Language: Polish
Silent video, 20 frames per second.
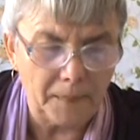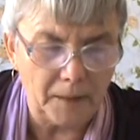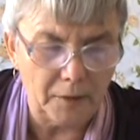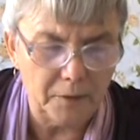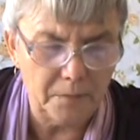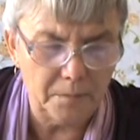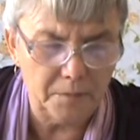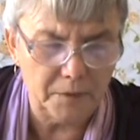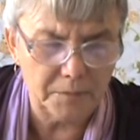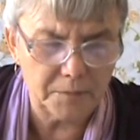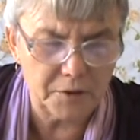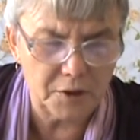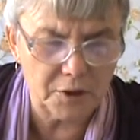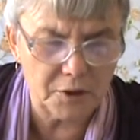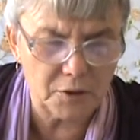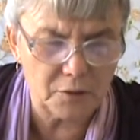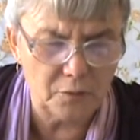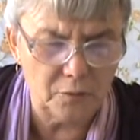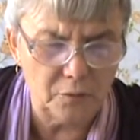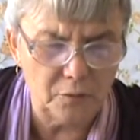i
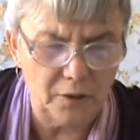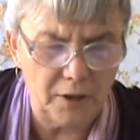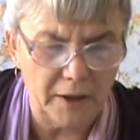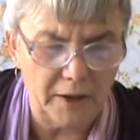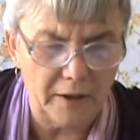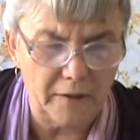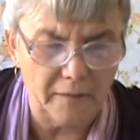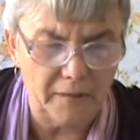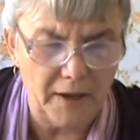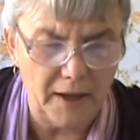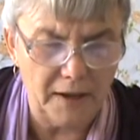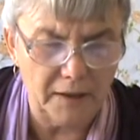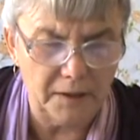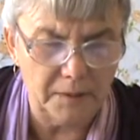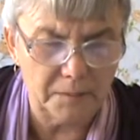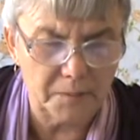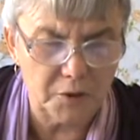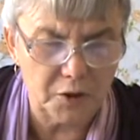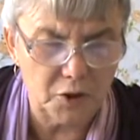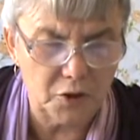poprzez skruchę i
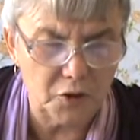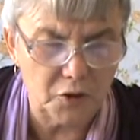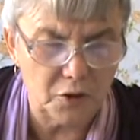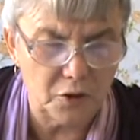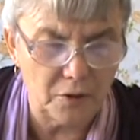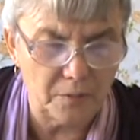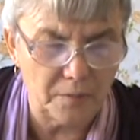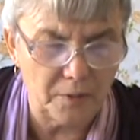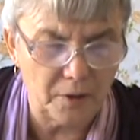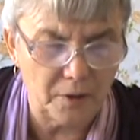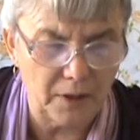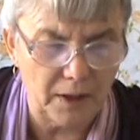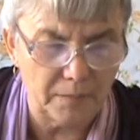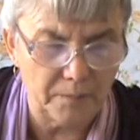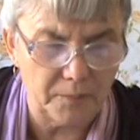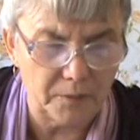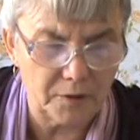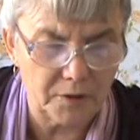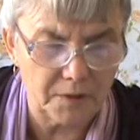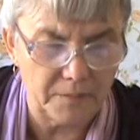wiarę przyjść do Boga
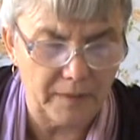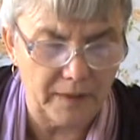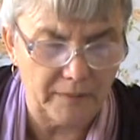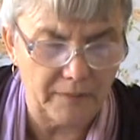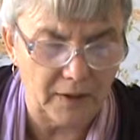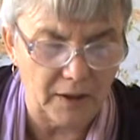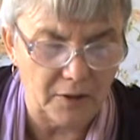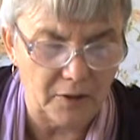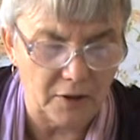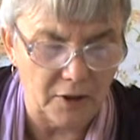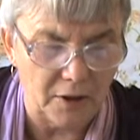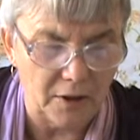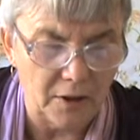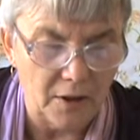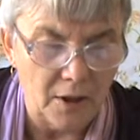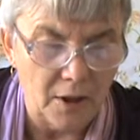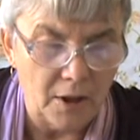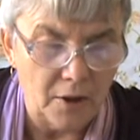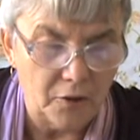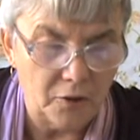po zbawienie.
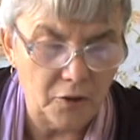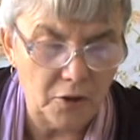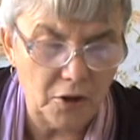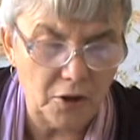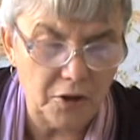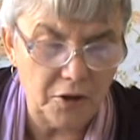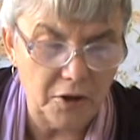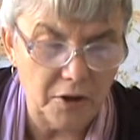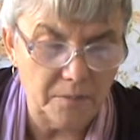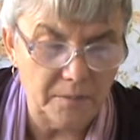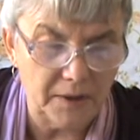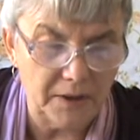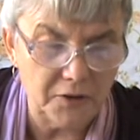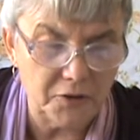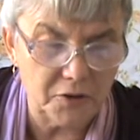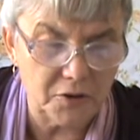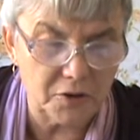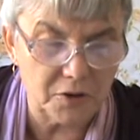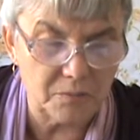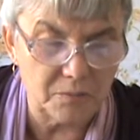Nikt nie
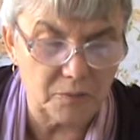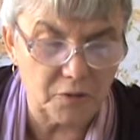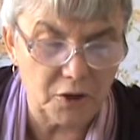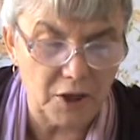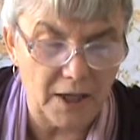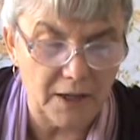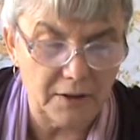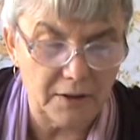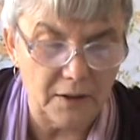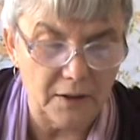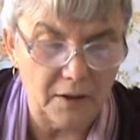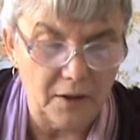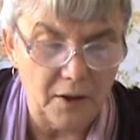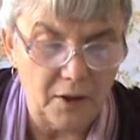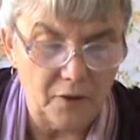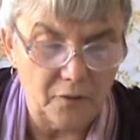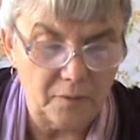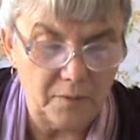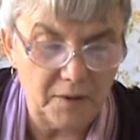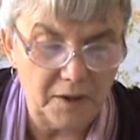będzie zmuszany
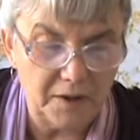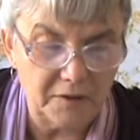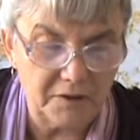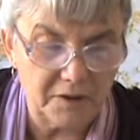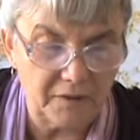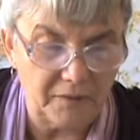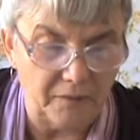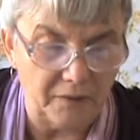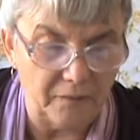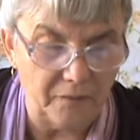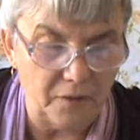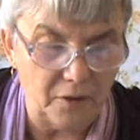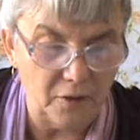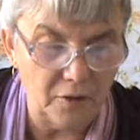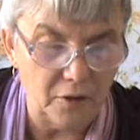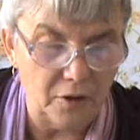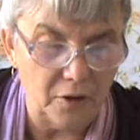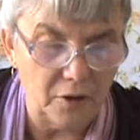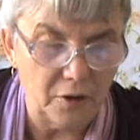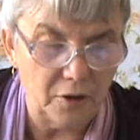wbrew swej
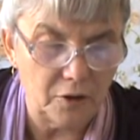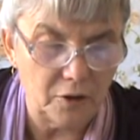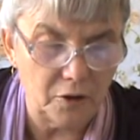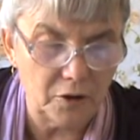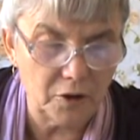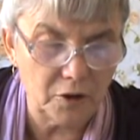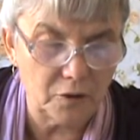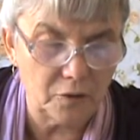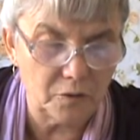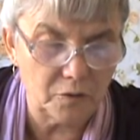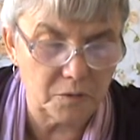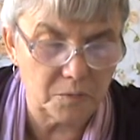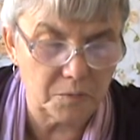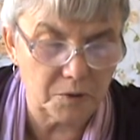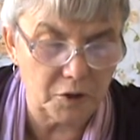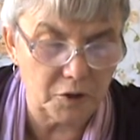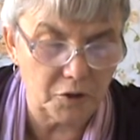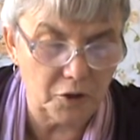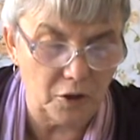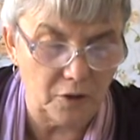woli. Chrystus
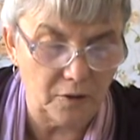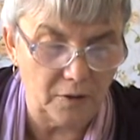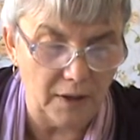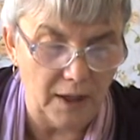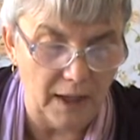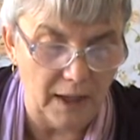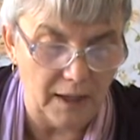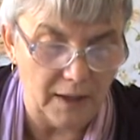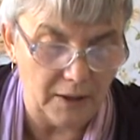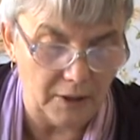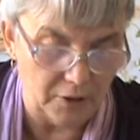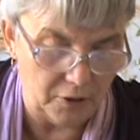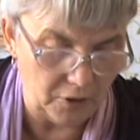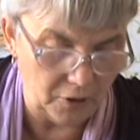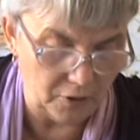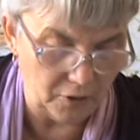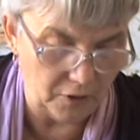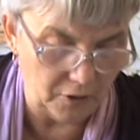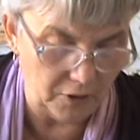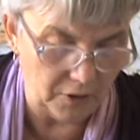przyciąga, ale
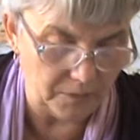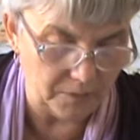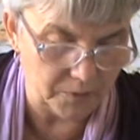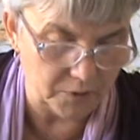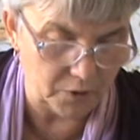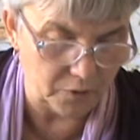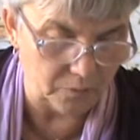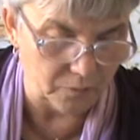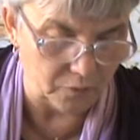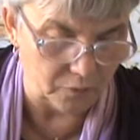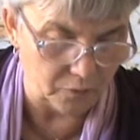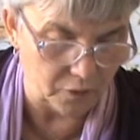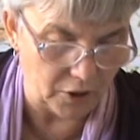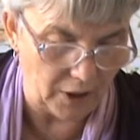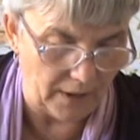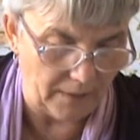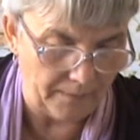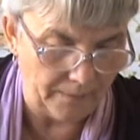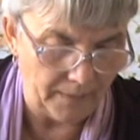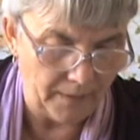nigdy nie
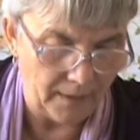przymusza.